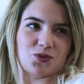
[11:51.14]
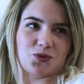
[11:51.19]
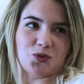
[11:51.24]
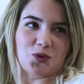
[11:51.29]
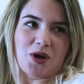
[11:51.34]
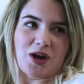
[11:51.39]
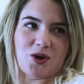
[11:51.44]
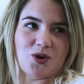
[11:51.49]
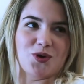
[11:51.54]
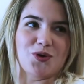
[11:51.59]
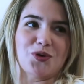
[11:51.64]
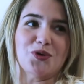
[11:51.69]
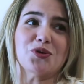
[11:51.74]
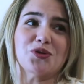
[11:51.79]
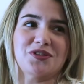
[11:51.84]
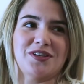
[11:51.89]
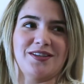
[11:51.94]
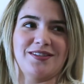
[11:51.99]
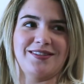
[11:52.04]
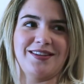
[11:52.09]
Tú la
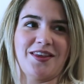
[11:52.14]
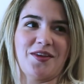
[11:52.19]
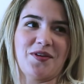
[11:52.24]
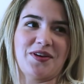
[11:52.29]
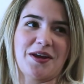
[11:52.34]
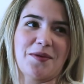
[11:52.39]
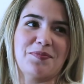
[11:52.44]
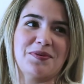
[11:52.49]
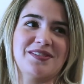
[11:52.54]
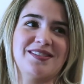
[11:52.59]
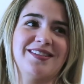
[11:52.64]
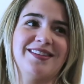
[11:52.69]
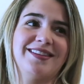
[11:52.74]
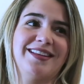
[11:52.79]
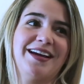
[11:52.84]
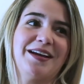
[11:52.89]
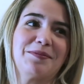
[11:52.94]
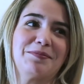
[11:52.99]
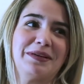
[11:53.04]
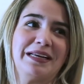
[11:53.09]
conoces y deberías
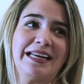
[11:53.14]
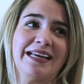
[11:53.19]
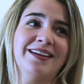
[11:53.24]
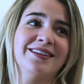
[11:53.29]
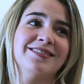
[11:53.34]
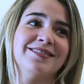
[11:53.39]
presentármela.